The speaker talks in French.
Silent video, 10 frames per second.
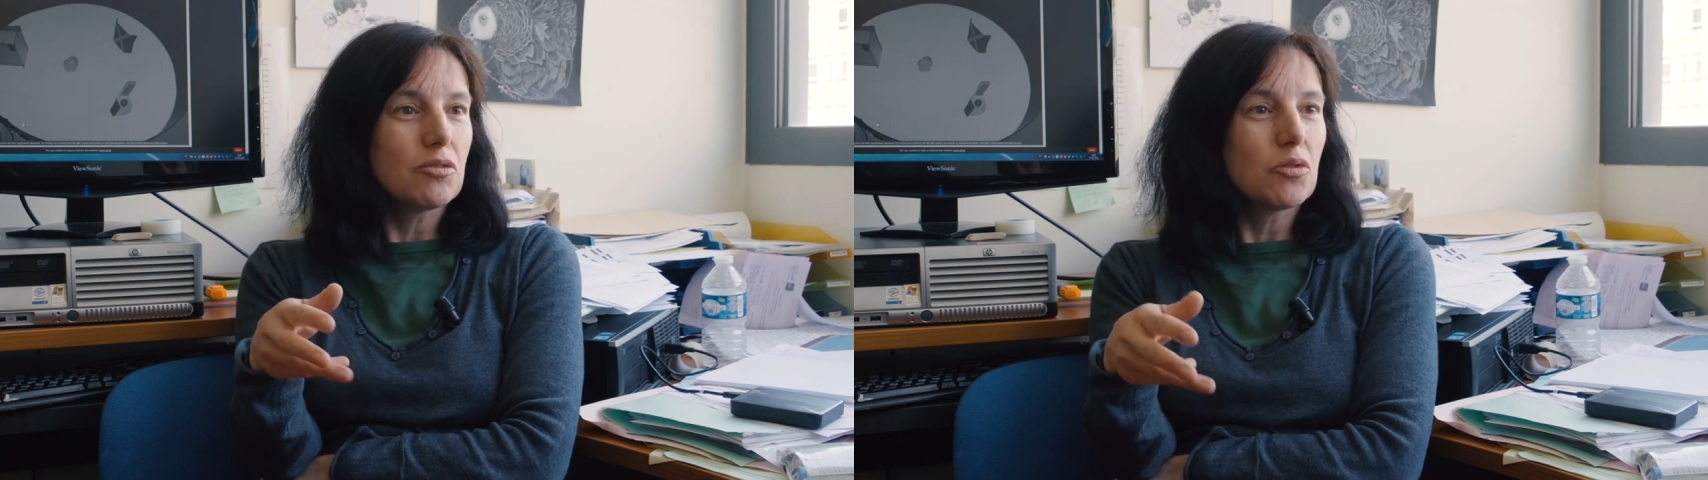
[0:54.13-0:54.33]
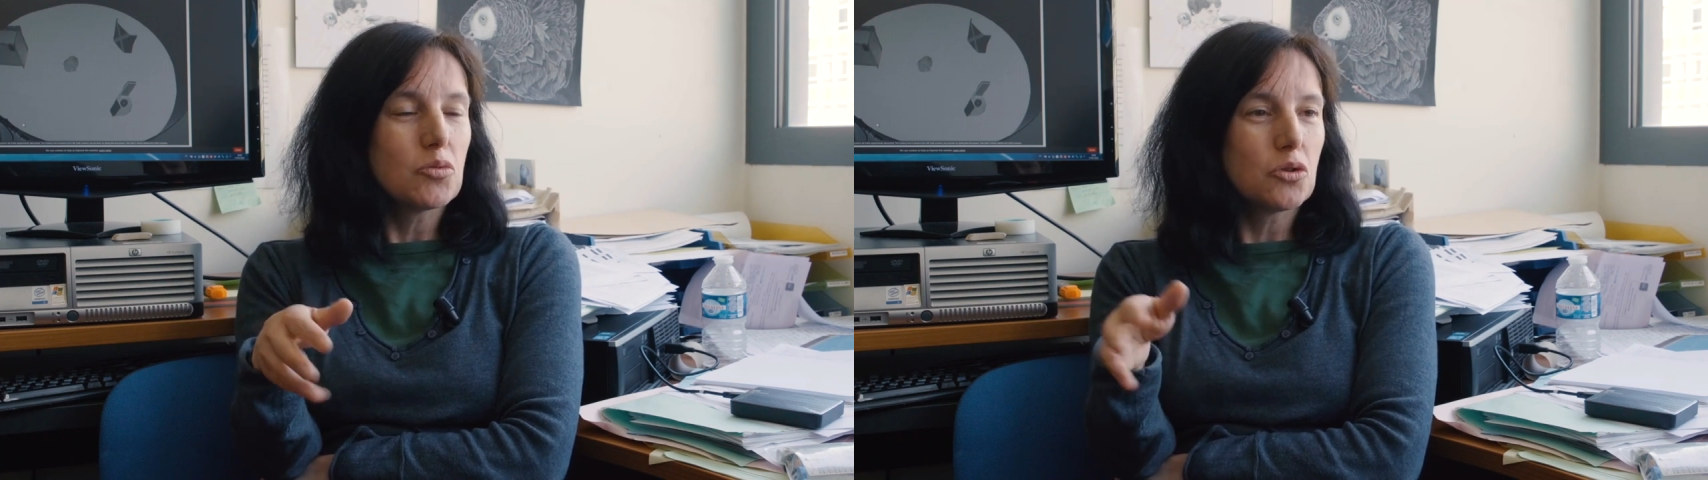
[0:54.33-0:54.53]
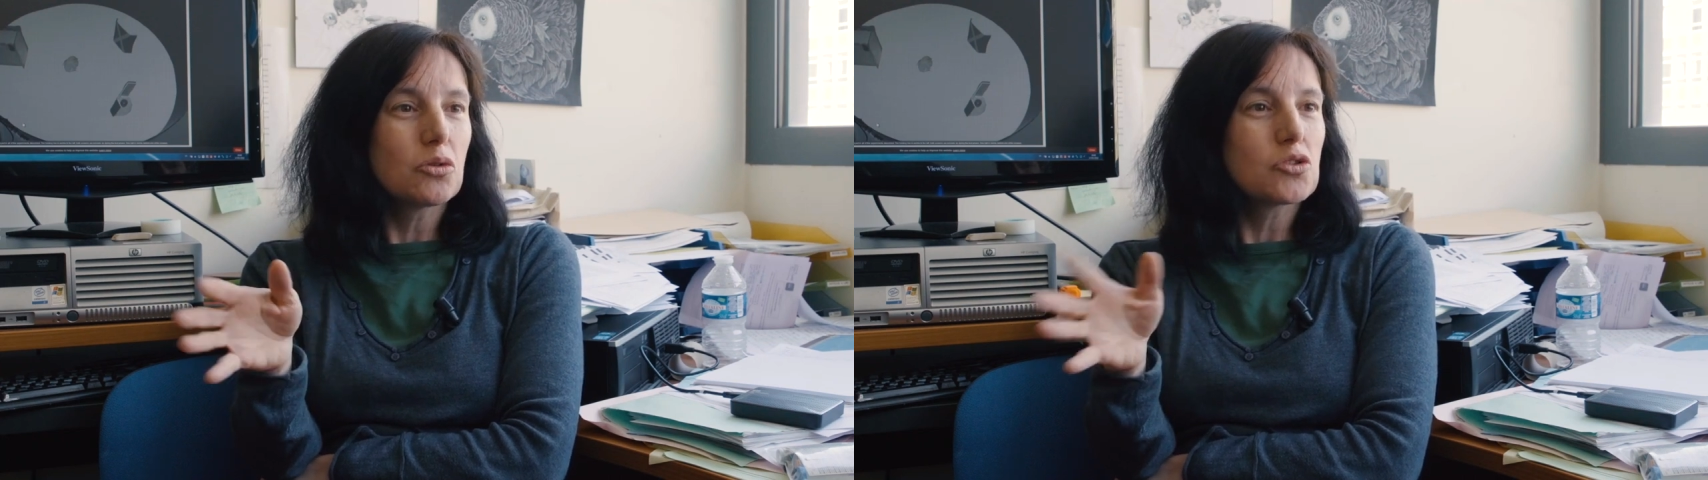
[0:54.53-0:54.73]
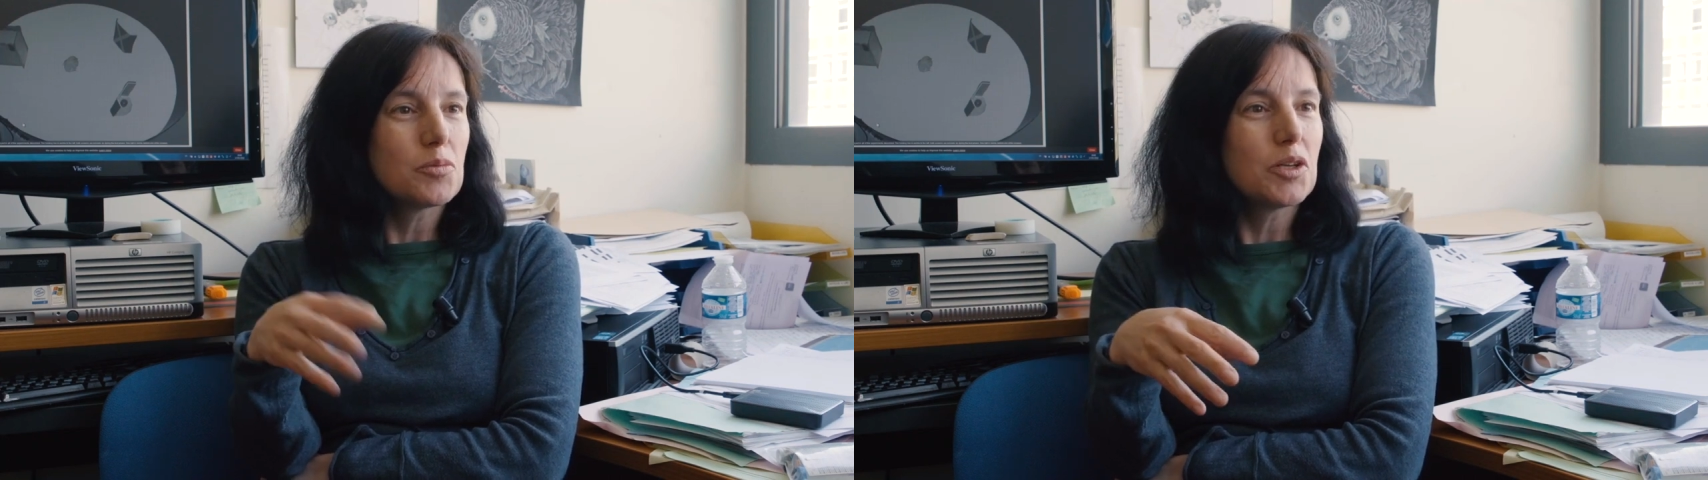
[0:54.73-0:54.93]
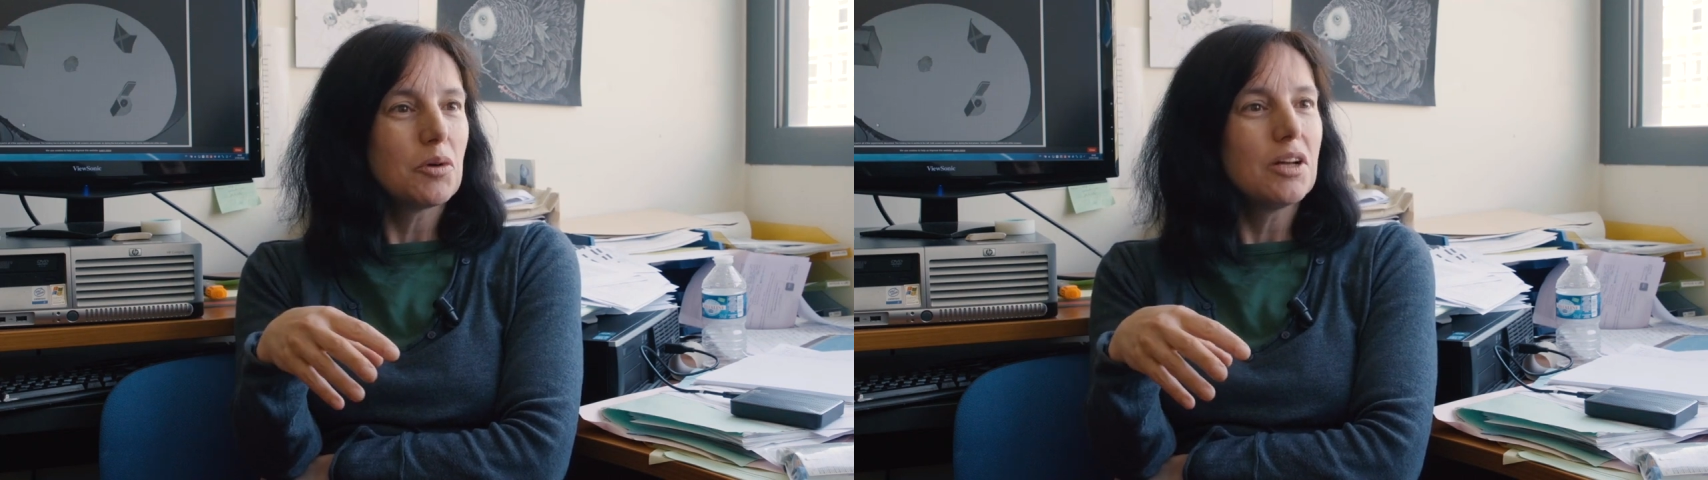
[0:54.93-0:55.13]
il vaut mieux que je
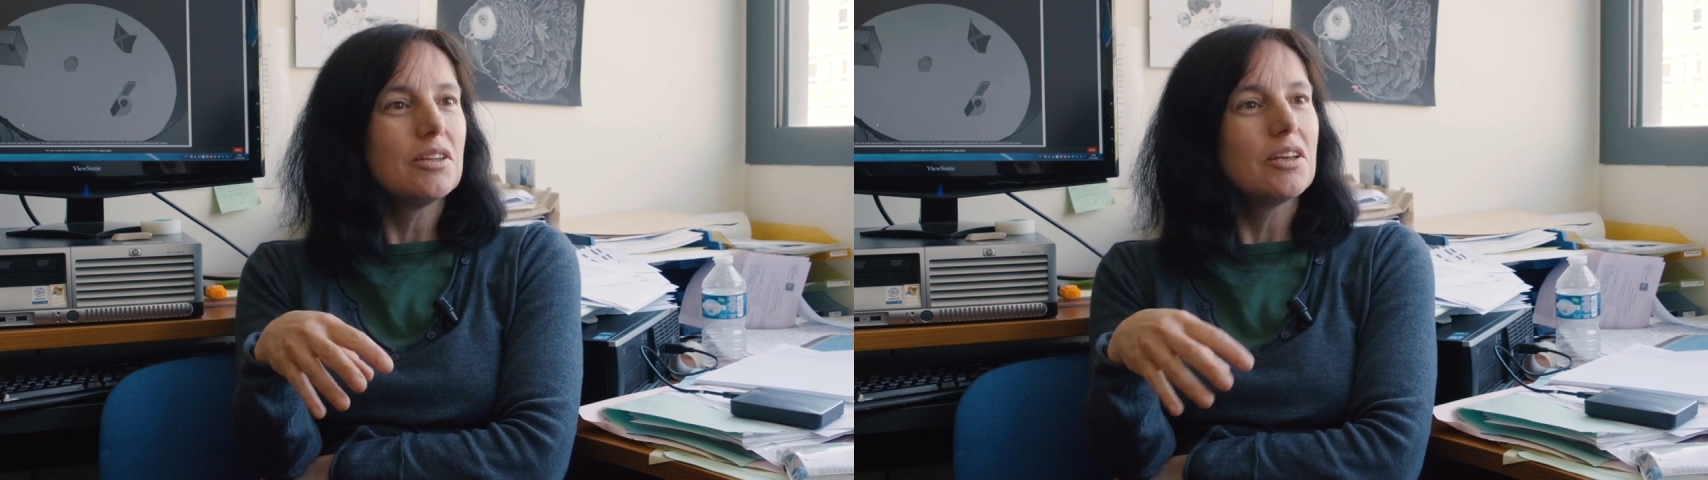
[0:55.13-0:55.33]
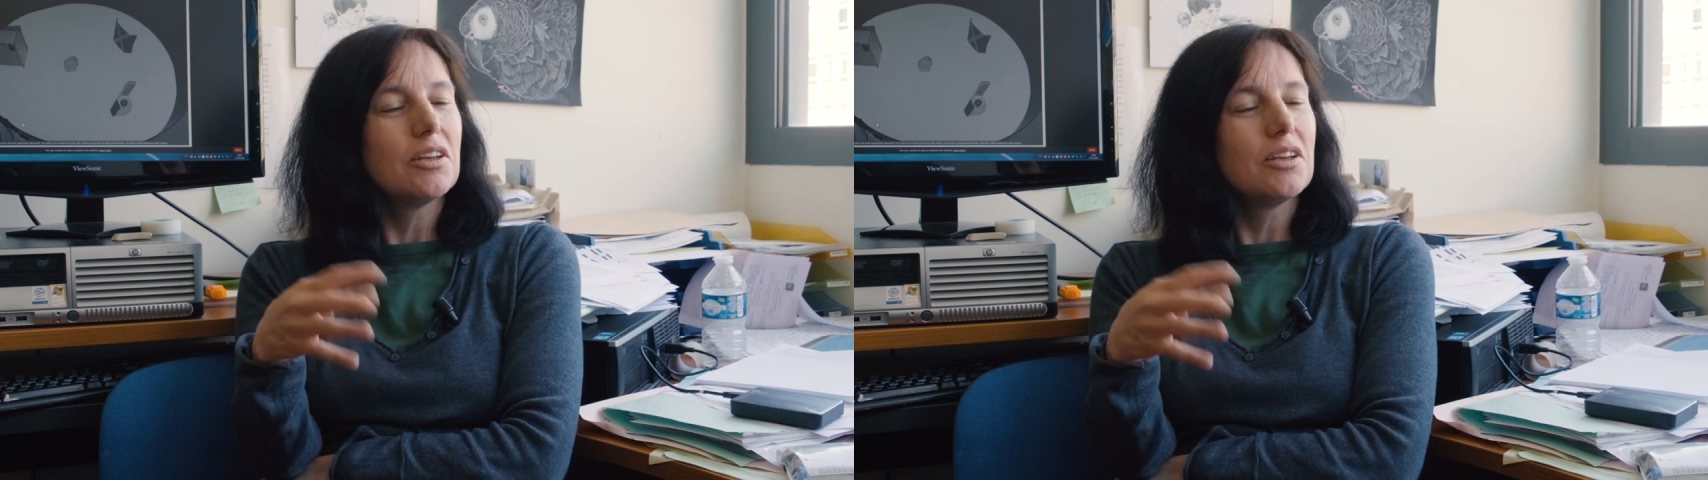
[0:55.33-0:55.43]
m'éloigne dès